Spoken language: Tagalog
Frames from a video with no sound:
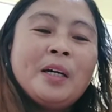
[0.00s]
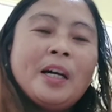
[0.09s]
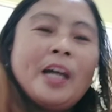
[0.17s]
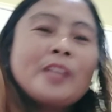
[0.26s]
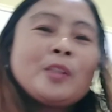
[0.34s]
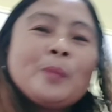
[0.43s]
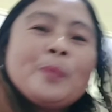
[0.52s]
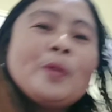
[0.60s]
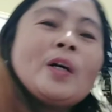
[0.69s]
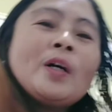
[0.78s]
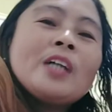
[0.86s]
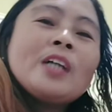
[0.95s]
Ito
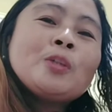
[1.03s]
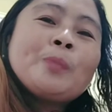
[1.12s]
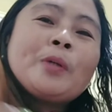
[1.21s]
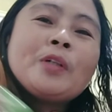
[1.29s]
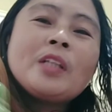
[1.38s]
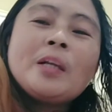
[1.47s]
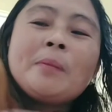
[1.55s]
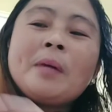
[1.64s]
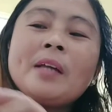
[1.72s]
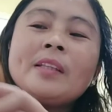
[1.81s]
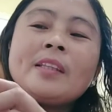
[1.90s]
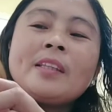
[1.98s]
po, kaganto pa yung
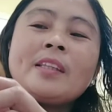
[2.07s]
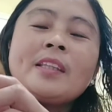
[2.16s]
laman.